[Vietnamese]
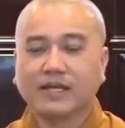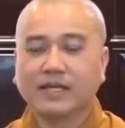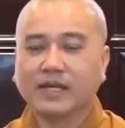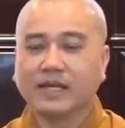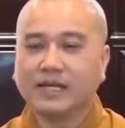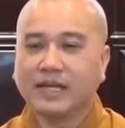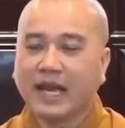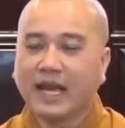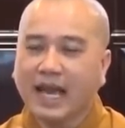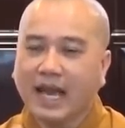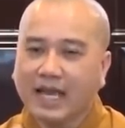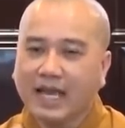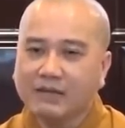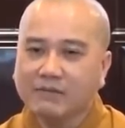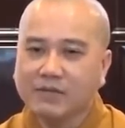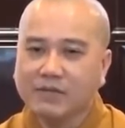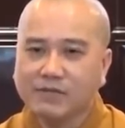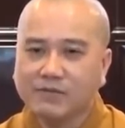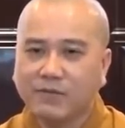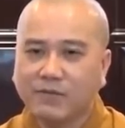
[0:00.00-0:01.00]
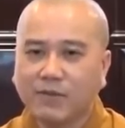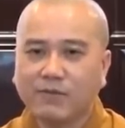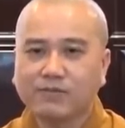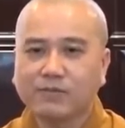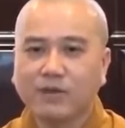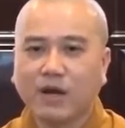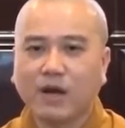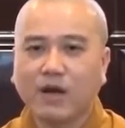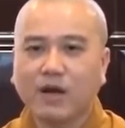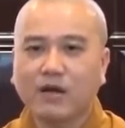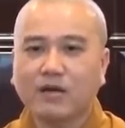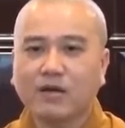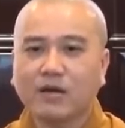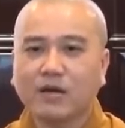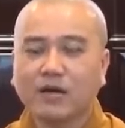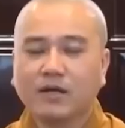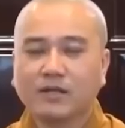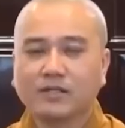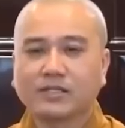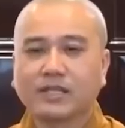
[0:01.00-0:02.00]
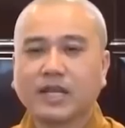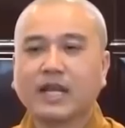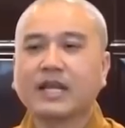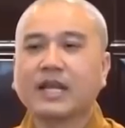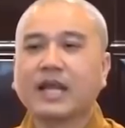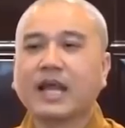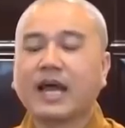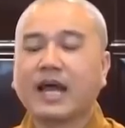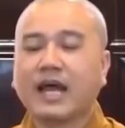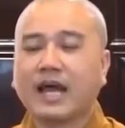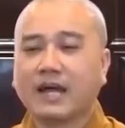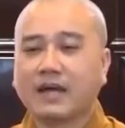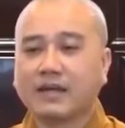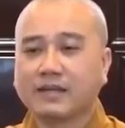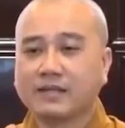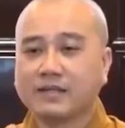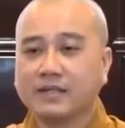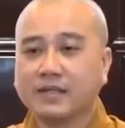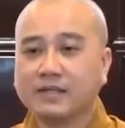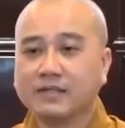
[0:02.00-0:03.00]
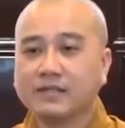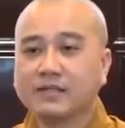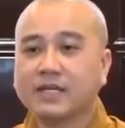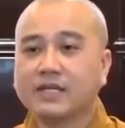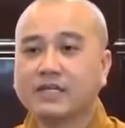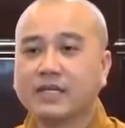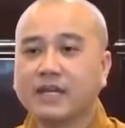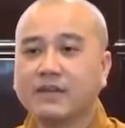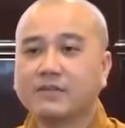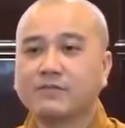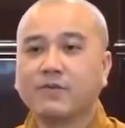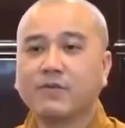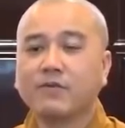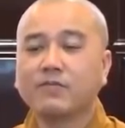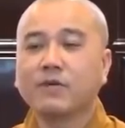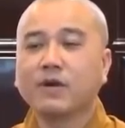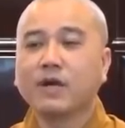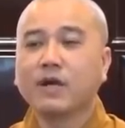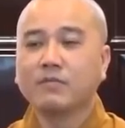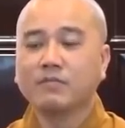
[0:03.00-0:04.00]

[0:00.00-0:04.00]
thì 20 phút đó sẽ là những cái giây phút